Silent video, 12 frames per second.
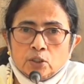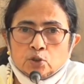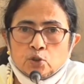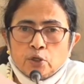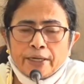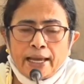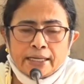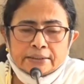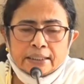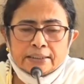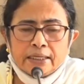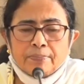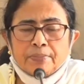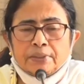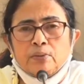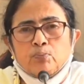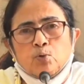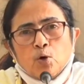সুতরাং একসাথে
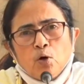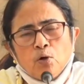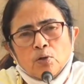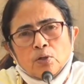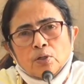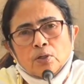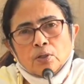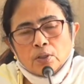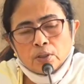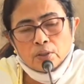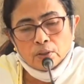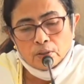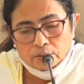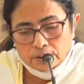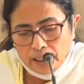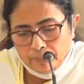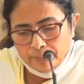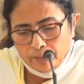আপনাদের
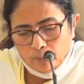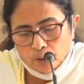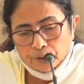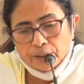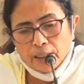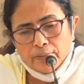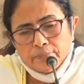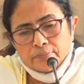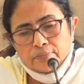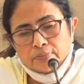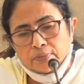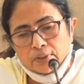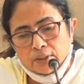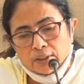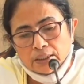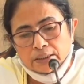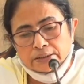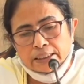পুরোটা আমরা বলে দিলাম
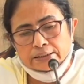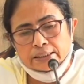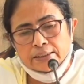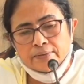যাতে